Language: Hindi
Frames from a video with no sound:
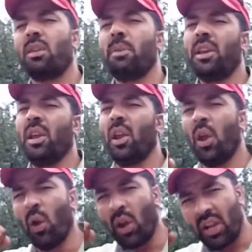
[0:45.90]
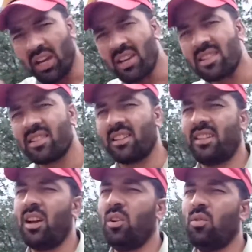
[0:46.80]
कि मैं ये कर
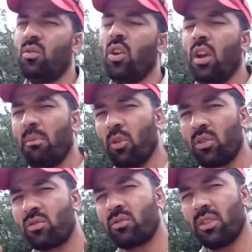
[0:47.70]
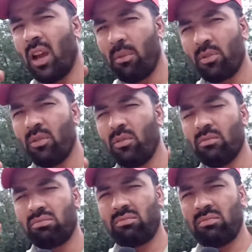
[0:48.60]
सकता हूँ और आपको
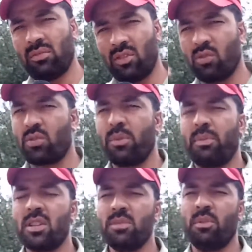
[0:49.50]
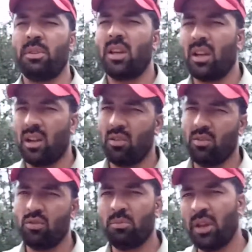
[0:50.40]
जो कुछ मैं प्रिंसिपल बता रहा
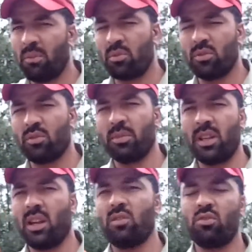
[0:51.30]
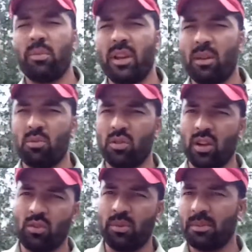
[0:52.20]
हूँ जो मैं आपको जो बता रहा हूँ जो मैंने आपको
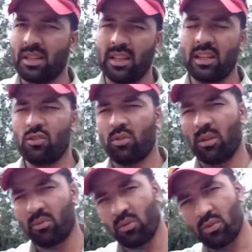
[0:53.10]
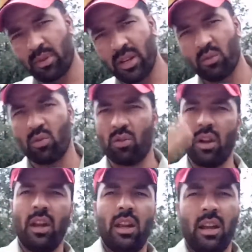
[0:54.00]
गानों में बताया था जो आपको जो मैंने वो
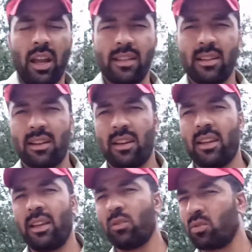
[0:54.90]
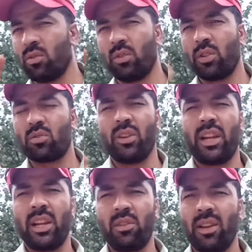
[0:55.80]
ऐसा करके कुछ लोगों ने उसको
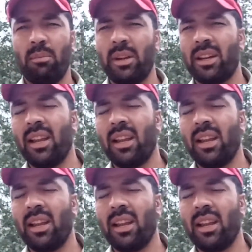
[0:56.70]
नेगेटिव लिया